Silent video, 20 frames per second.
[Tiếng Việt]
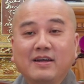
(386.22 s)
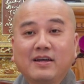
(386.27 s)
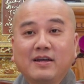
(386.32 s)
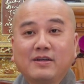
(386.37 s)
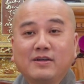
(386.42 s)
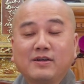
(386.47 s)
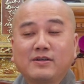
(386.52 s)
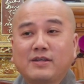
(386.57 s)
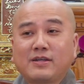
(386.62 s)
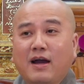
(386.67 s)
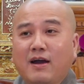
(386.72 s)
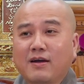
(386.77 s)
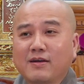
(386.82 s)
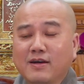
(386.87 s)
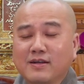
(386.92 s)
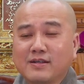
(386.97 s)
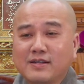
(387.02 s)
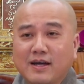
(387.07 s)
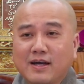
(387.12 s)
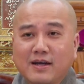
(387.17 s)
nói
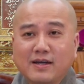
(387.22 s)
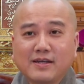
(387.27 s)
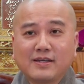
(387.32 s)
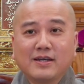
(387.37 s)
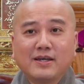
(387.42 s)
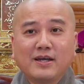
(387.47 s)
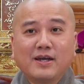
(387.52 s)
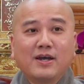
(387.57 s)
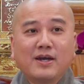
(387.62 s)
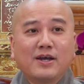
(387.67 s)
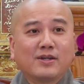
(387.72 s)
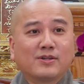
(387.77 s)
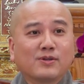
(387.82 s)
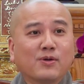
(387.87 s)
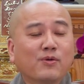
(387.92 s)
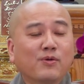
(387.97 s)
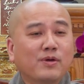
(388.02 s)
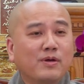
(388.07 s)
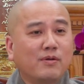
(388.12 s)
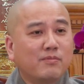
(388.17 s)
trời ơi trời,
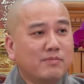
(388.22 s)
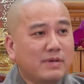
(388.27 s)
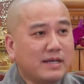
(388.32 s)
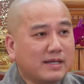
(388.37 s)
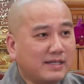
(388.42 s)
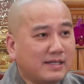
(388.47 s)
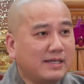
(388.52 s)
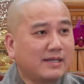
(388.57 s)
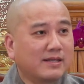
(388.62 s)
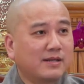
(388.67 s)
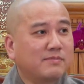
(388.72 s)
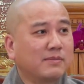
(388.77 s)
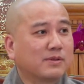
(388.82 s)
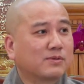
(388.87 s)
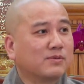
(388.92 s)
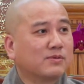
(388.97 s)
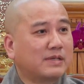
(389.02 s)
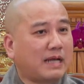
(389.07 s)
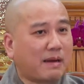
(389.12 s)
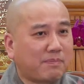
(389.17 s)
tôi không biết gì đó mà
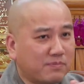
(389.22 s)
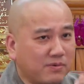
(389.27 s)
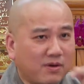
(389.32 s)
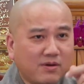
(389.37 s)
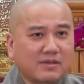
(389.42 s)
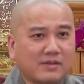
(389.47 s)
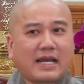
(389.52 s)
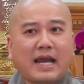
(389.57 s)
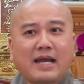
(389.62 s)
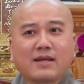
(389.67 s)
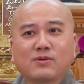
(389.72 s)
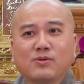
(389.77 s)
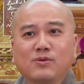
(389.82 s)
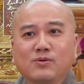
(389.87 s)
tôi gặp nó một cái